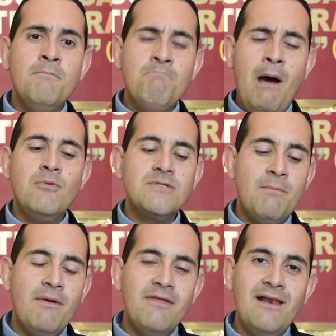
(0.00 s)
Vamos
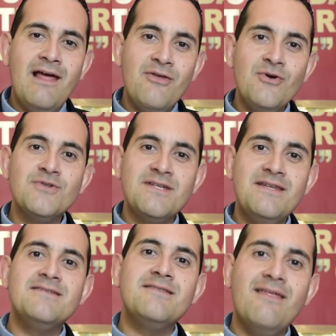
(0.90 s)
a pedirle a Dios en
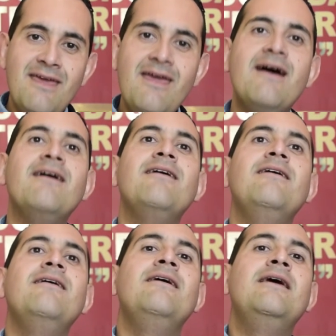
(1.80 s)
este día
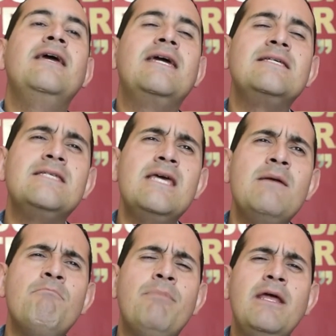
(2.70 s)
que
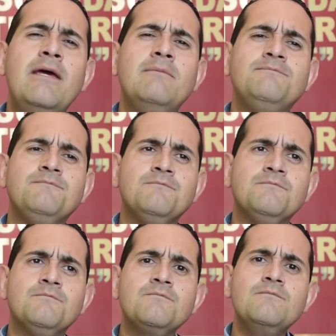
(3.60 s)
siempre
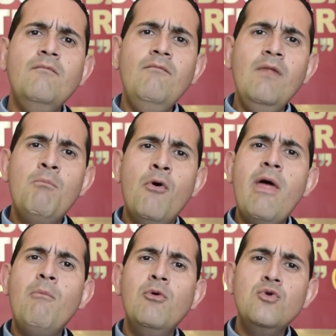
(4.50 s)

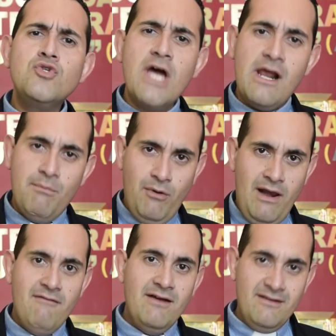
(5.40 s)
podamos luchar por
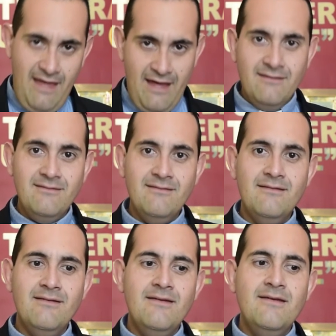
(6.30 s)
la verdad.
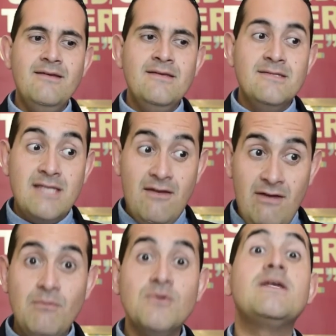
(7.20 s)

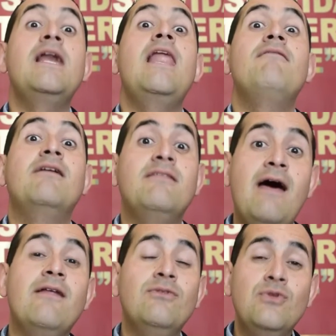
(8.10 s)
Sabemos que la
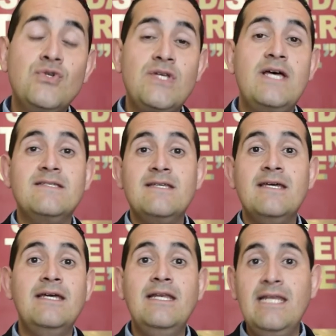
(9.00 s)
verdad nos hace
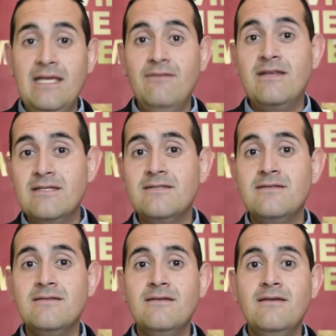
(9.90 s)
libres
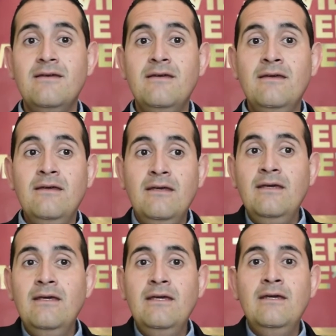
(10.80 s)

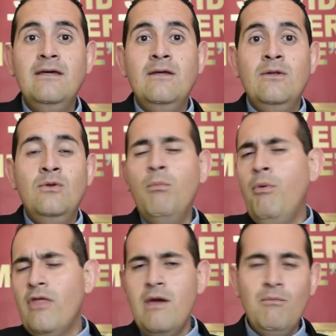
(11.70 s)
y no
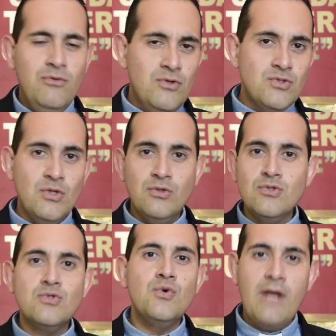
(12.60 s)
podemos
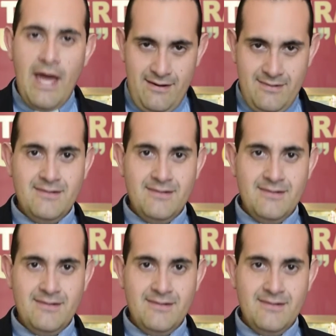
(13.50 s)
nosotros jurar,